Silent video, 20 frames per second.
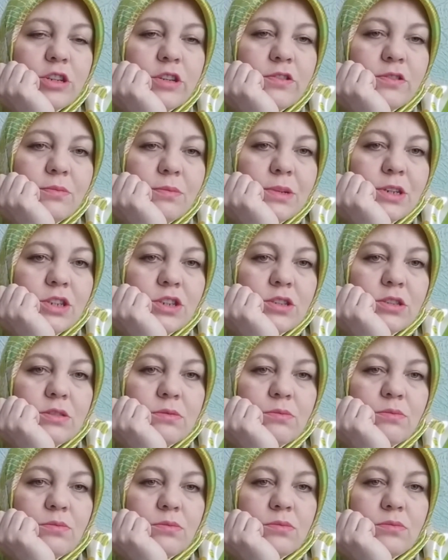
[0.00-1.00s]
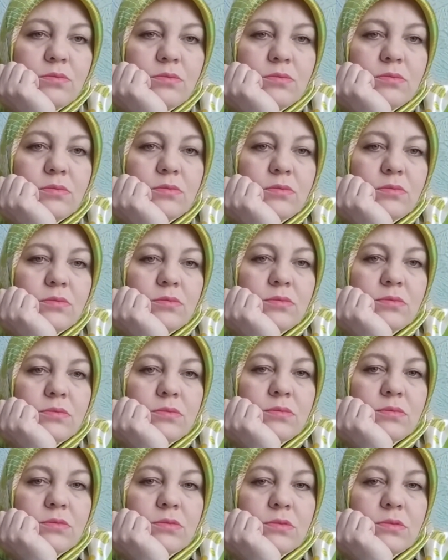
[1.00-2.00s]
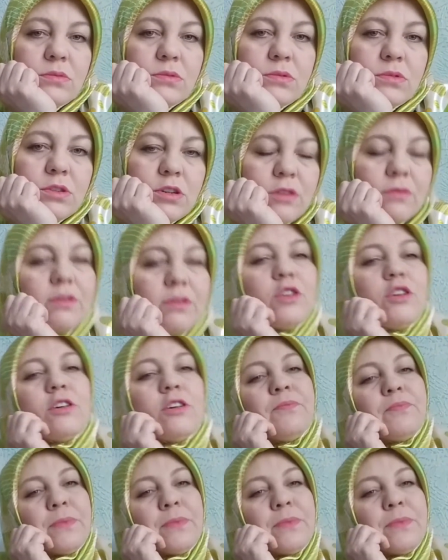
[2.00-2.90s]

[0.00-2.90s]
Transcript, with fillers: tarafı mı açtım? Yok video.